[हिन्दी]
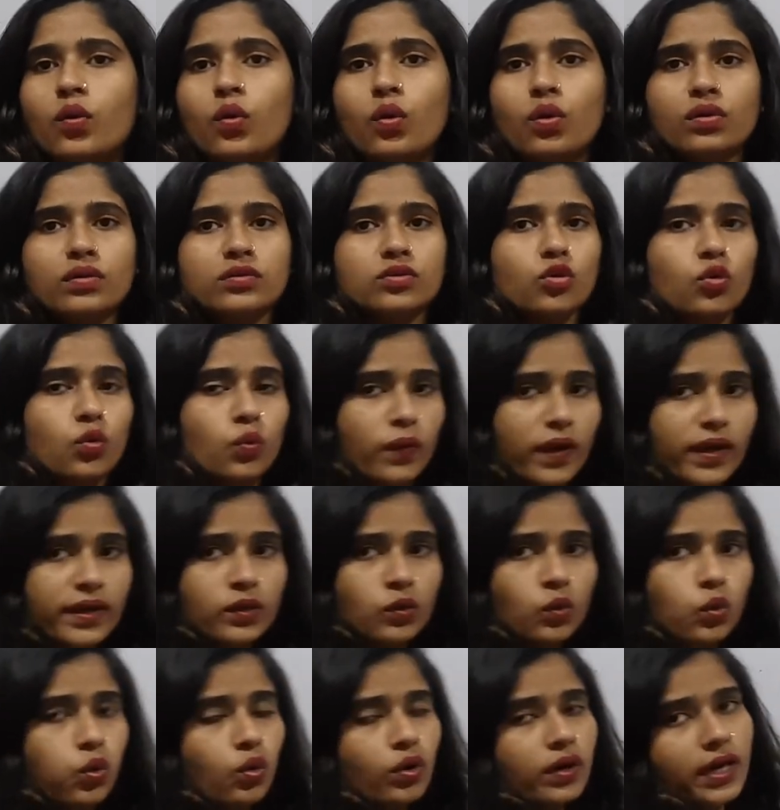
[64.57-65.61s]

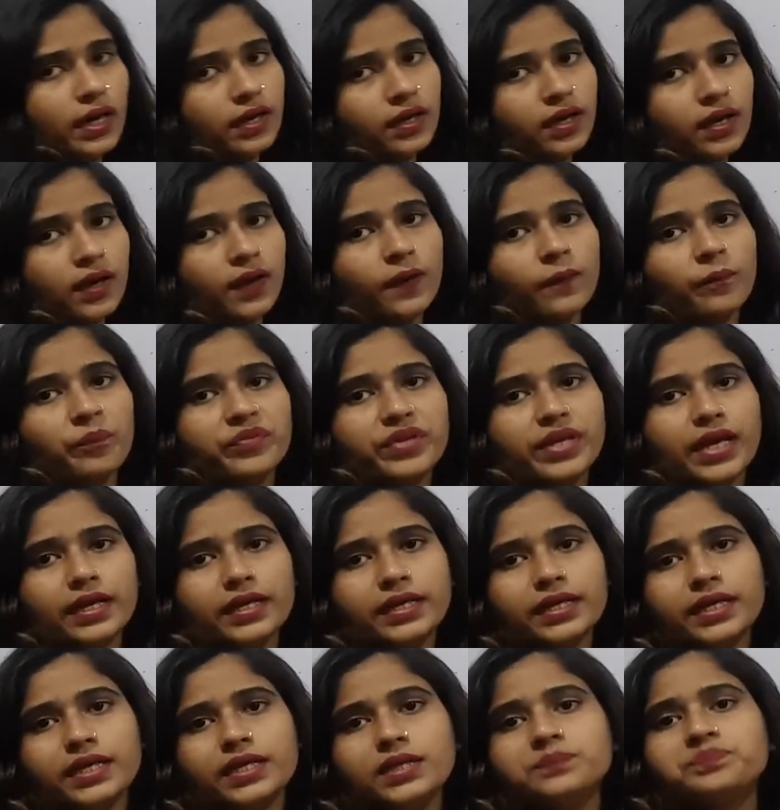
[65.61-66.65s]
ध्रुवण घूर्णक
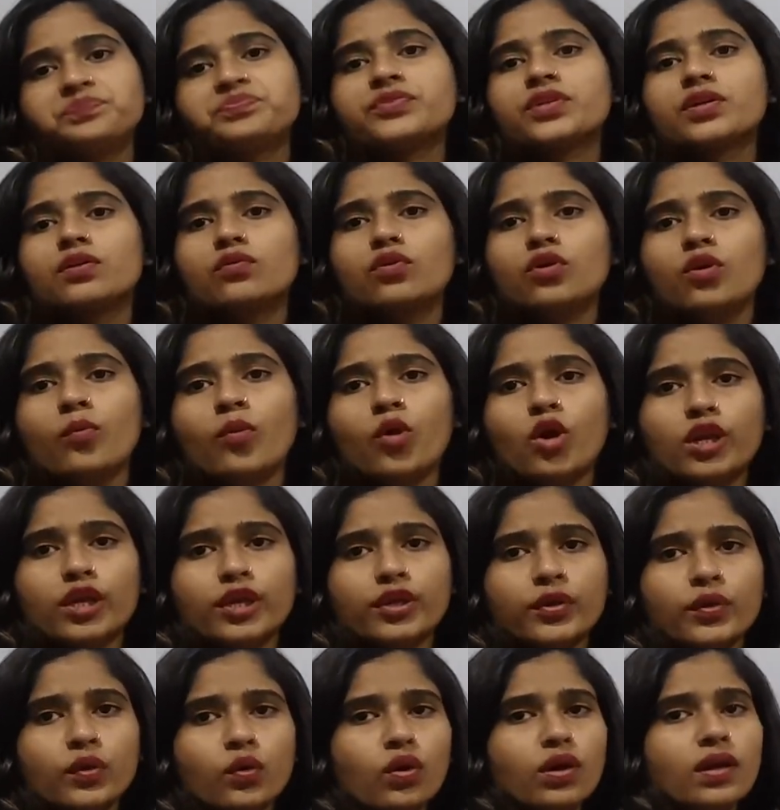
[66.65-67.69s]
यानी कि वो
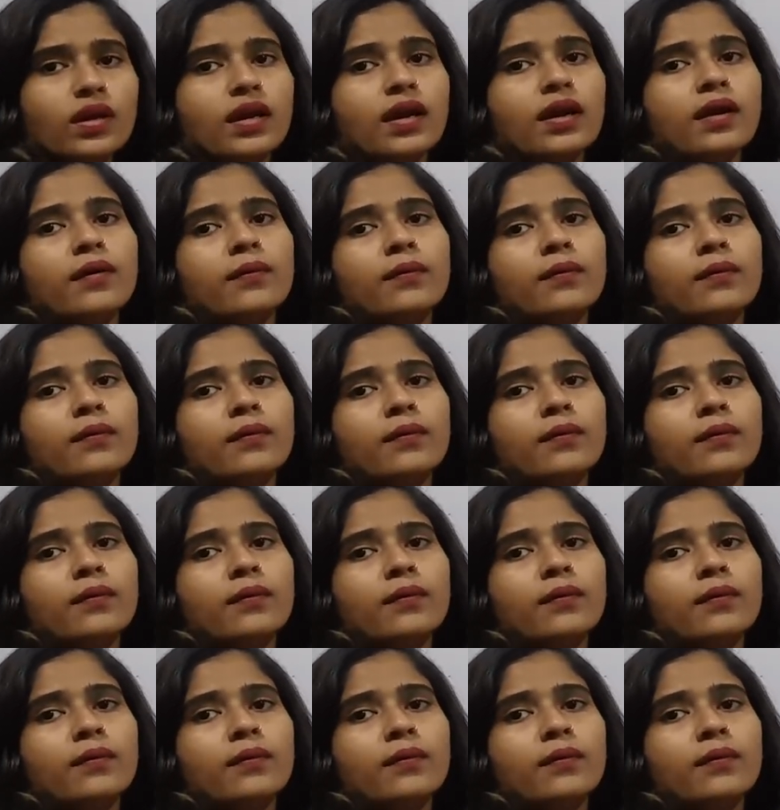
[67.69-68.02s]
मॉलिक्यूल